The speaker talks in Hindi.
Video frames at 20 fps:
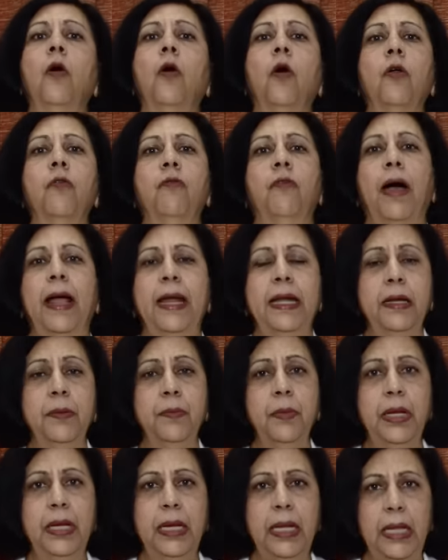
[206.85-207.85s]
और
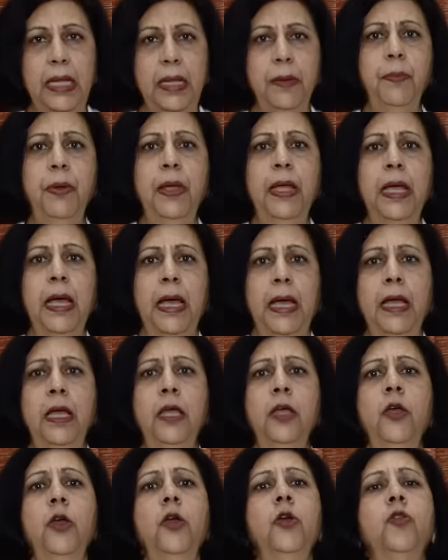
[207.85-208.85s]
वाइटामिन ई e भी है